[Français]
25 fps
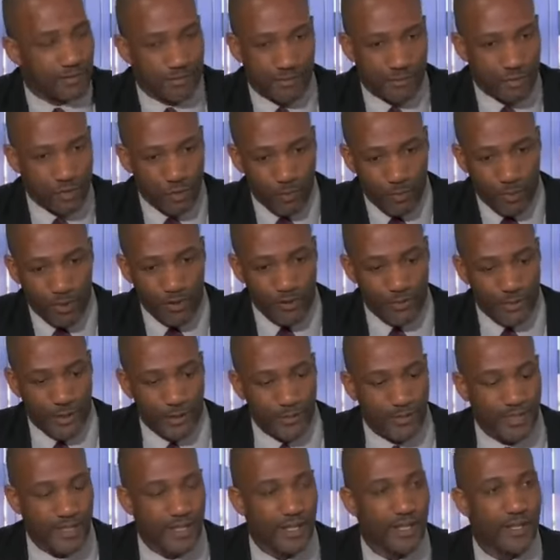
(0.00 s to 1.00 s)
je pense,
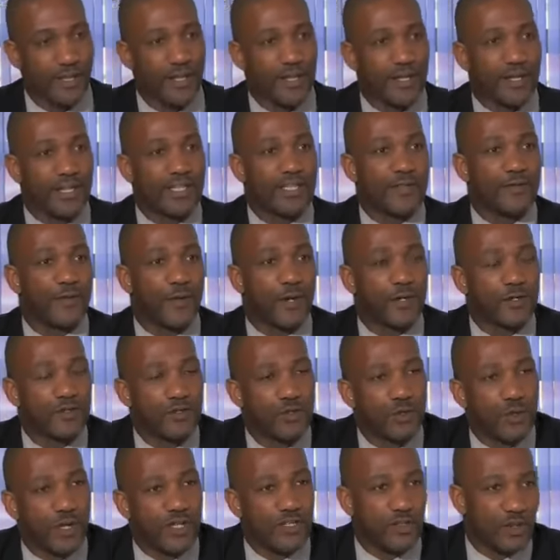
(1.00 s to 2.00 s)
parmi les, différentes
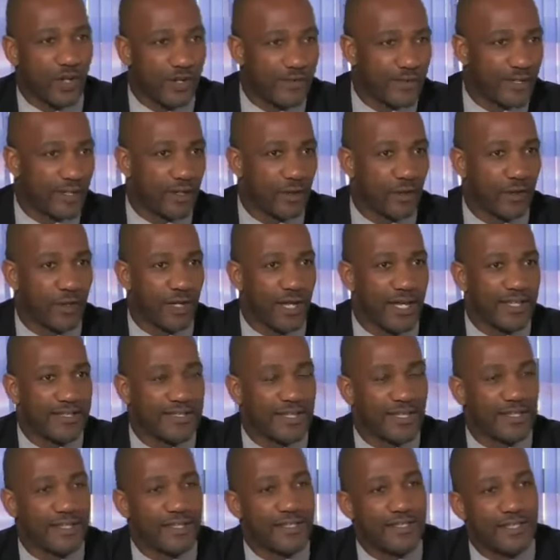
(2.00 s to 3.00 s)
sous-régions, avec euh, la
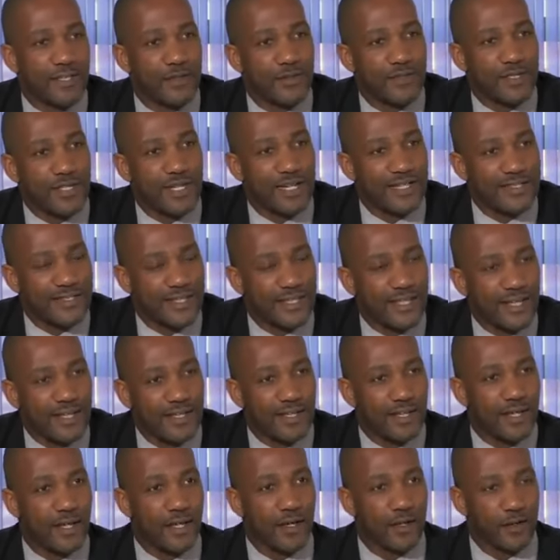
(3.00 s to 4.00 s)
SADC aussi, la SADEC,
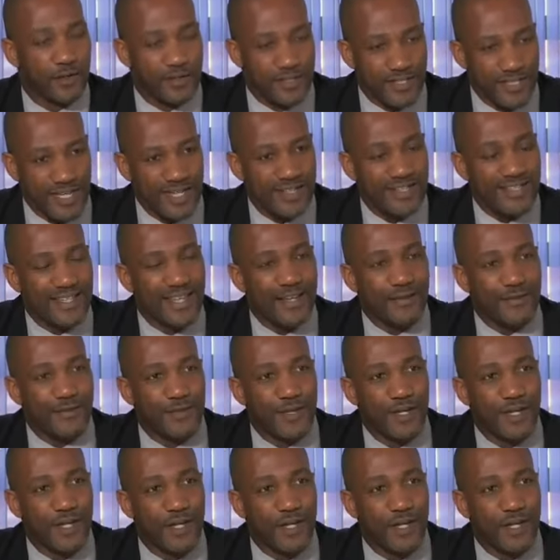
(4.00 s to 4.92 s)
euh, celle qui a fait